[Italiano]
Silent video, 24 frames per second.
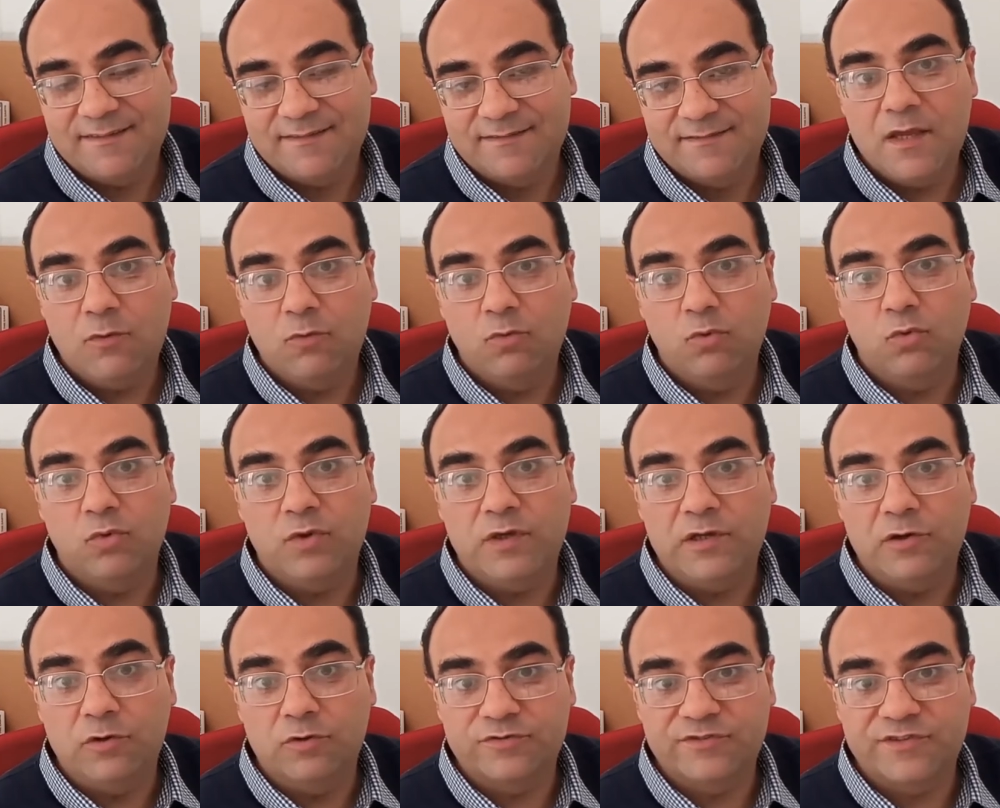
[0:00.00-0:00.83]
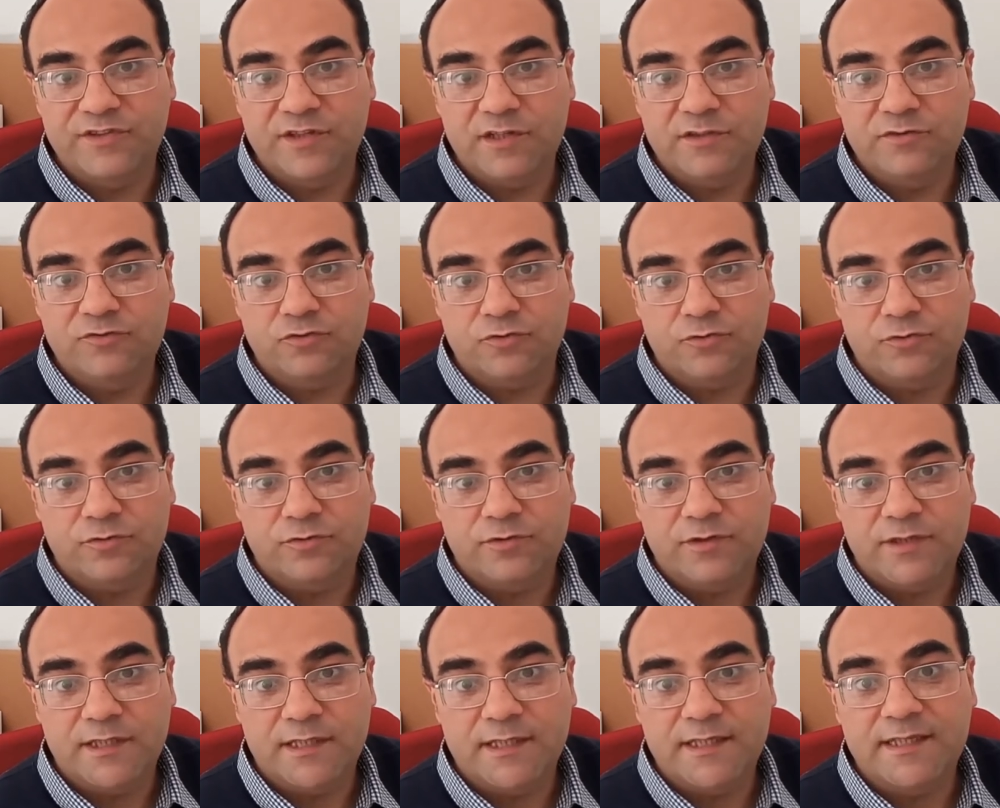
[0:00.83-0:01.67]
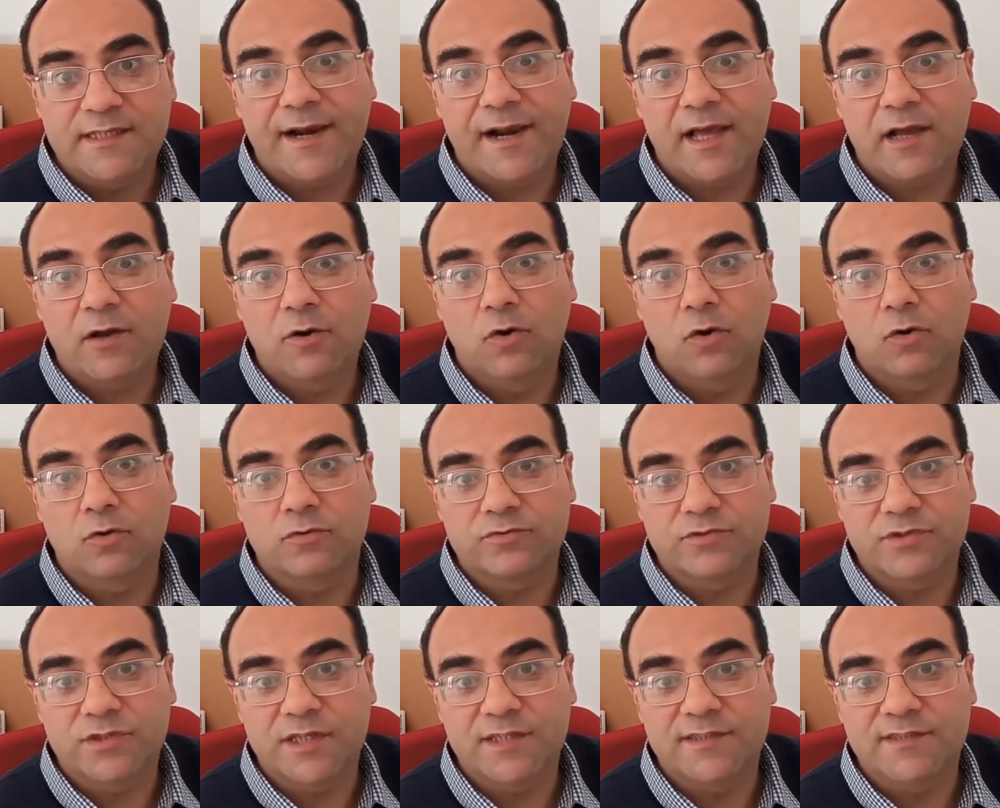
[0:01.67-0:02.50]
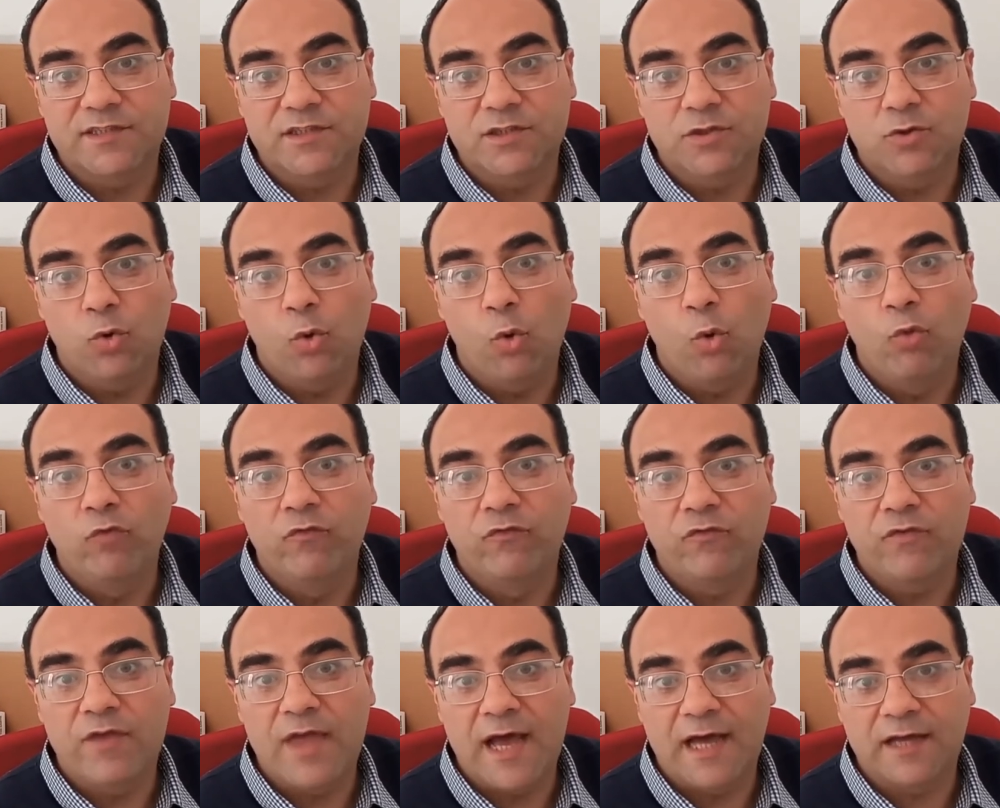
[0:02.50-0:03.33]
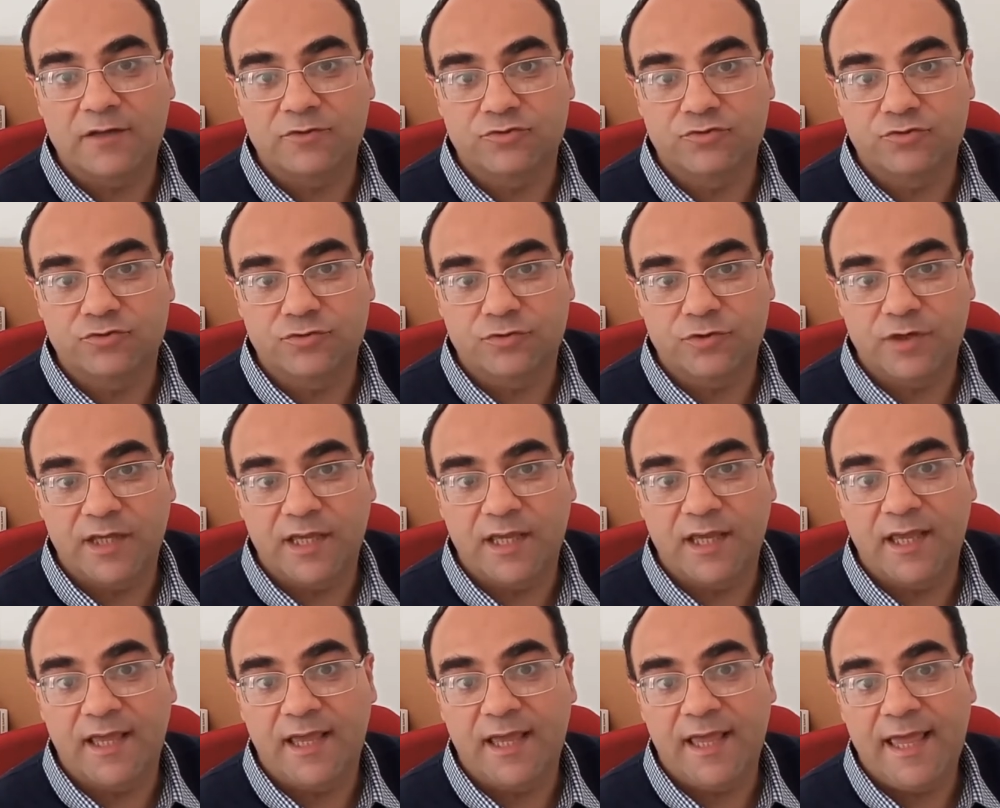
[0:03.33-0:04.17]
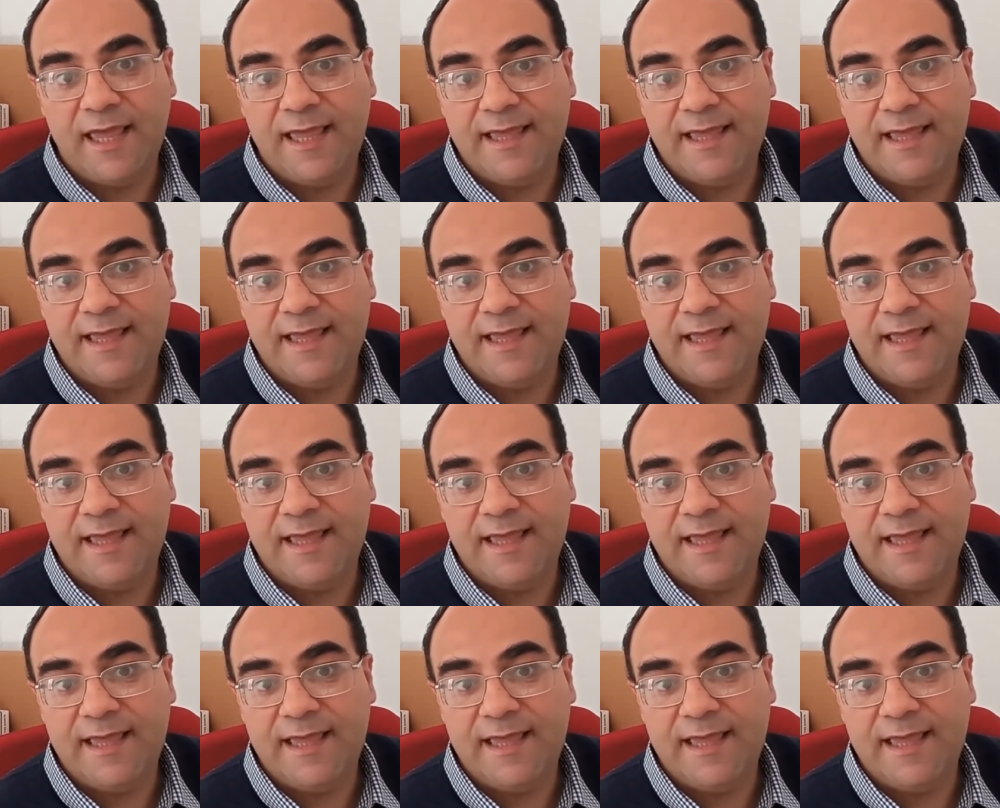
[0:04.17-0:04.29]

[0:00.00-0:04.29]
in cui lo scrittore racconta di un viaggio che